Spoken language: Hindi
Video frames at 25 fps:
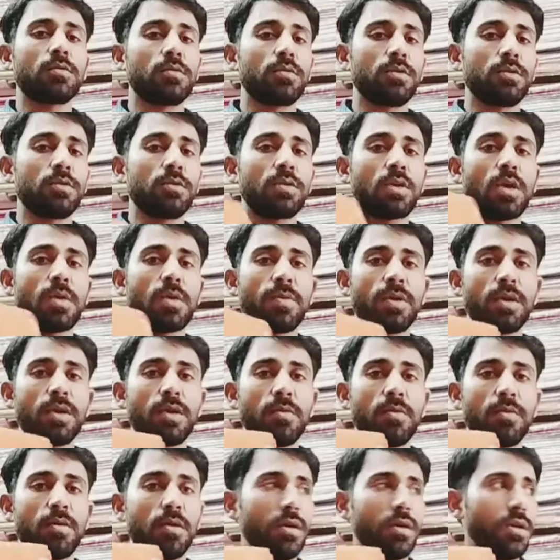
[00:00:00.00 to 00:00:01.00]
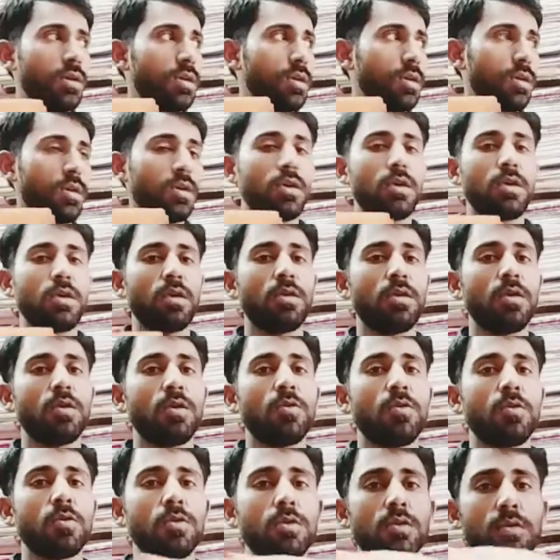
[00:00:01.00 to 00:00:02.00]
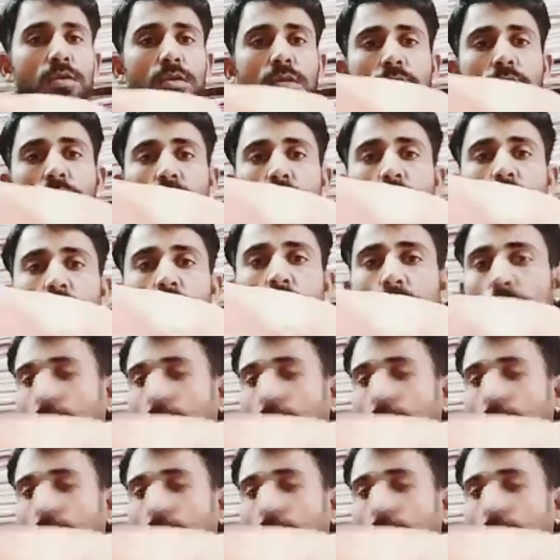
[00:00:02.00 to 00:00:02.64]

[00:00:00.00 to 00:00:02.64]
जैसे ये देखिए ये थोड़े से खड़े कपड़े में रहती हैं